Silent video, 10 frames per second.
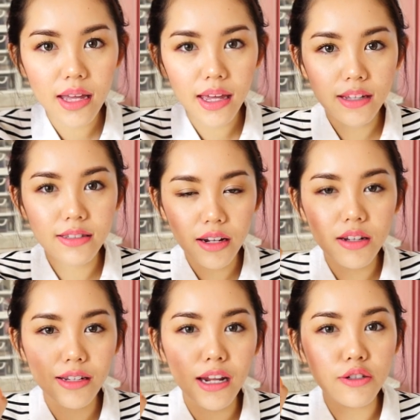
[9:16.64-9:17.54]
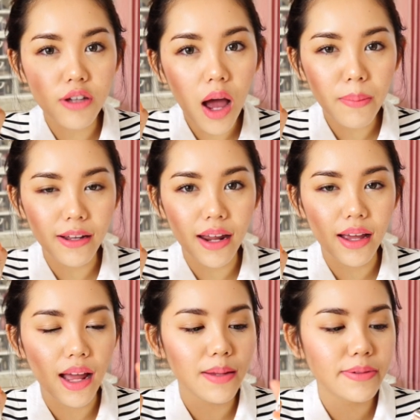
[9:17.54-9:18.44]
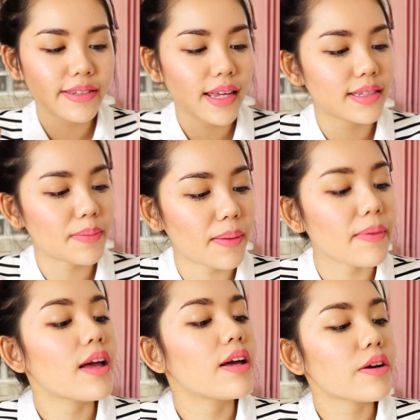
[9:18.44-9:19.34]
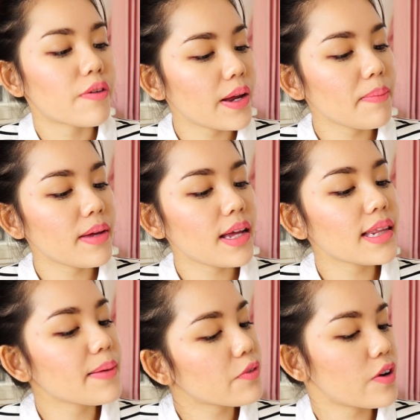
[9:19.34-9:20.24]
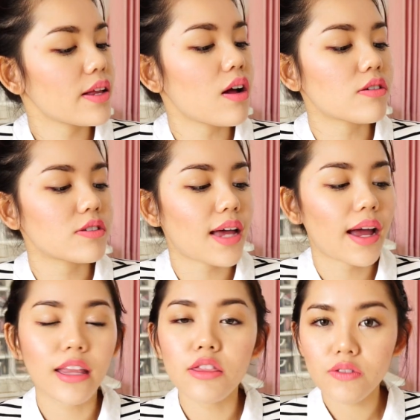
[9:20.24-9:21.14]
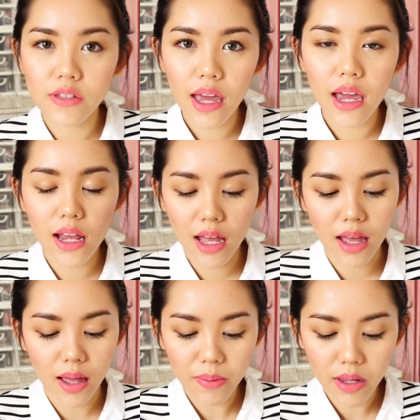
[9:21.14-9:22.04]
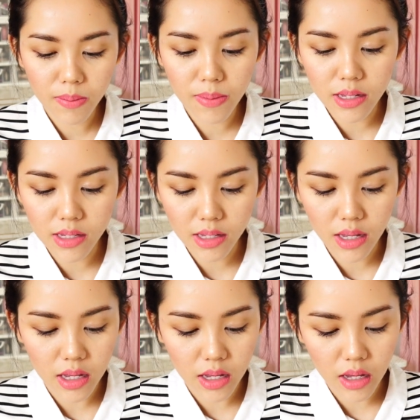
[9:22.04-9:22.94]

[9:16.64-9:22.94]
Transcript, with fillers: อีกเซตหนึ่งที่เราชอบเหมือนกันนะคะลิปสติกสำหรับ Creamy Lip Crayon จาก Etude นะคะพีทมีสี